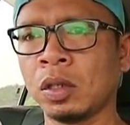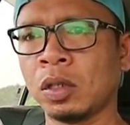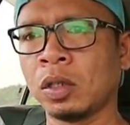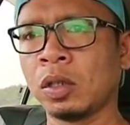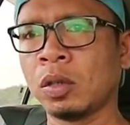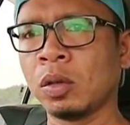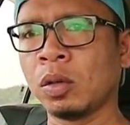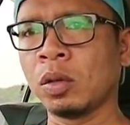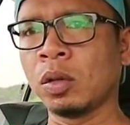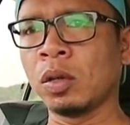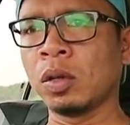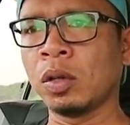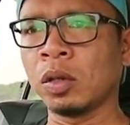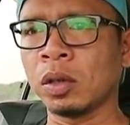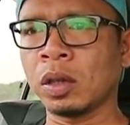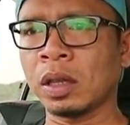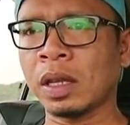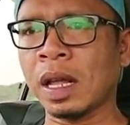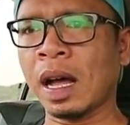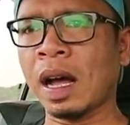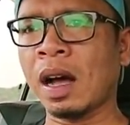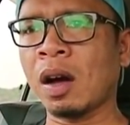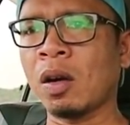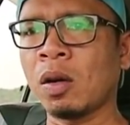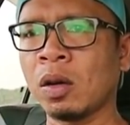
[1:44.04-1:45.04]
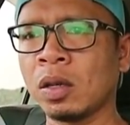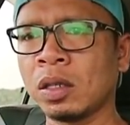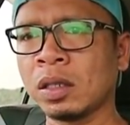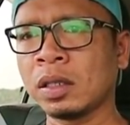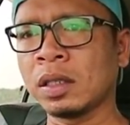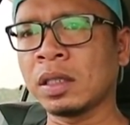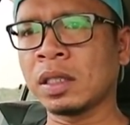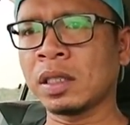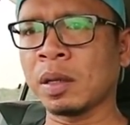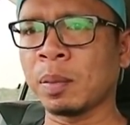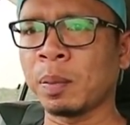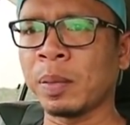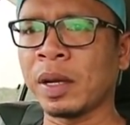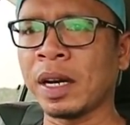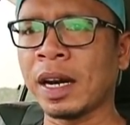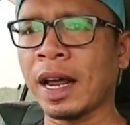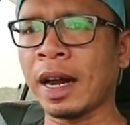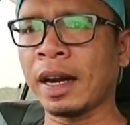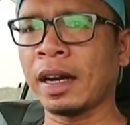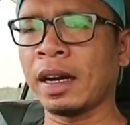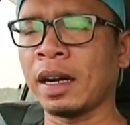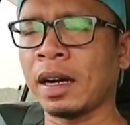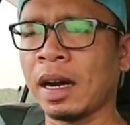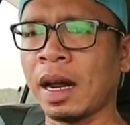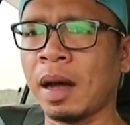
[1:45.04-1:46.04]
dulu tahun 96
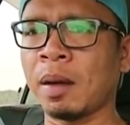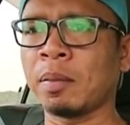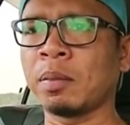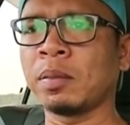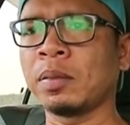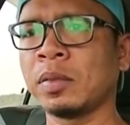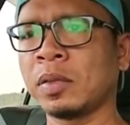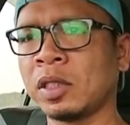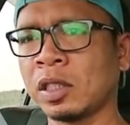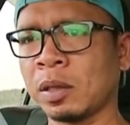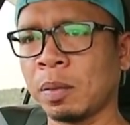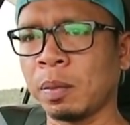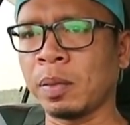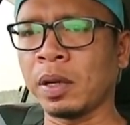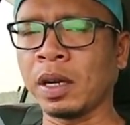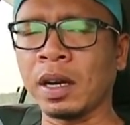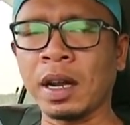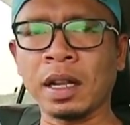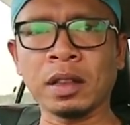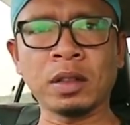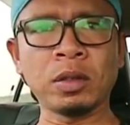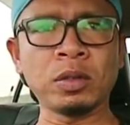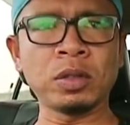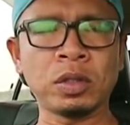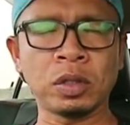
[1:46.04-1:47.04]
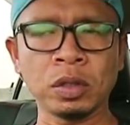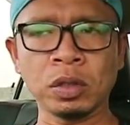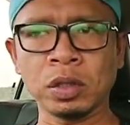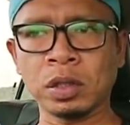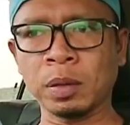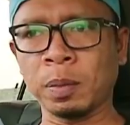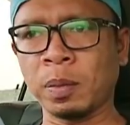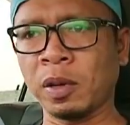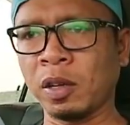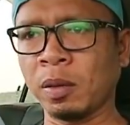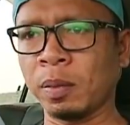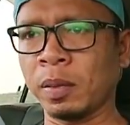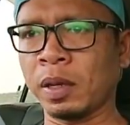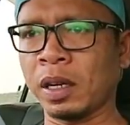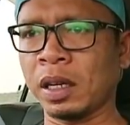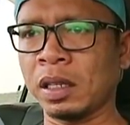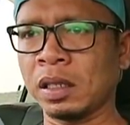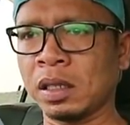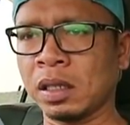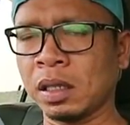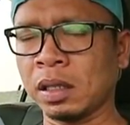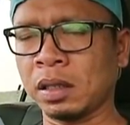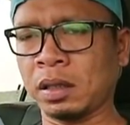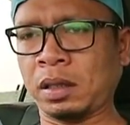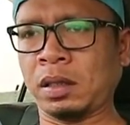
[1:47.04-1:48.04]
97 sebelum
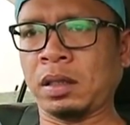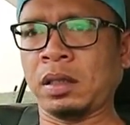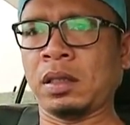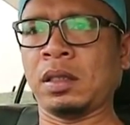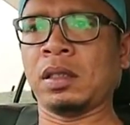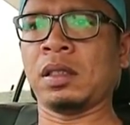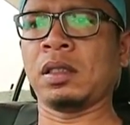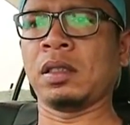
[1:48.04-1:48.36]
krisis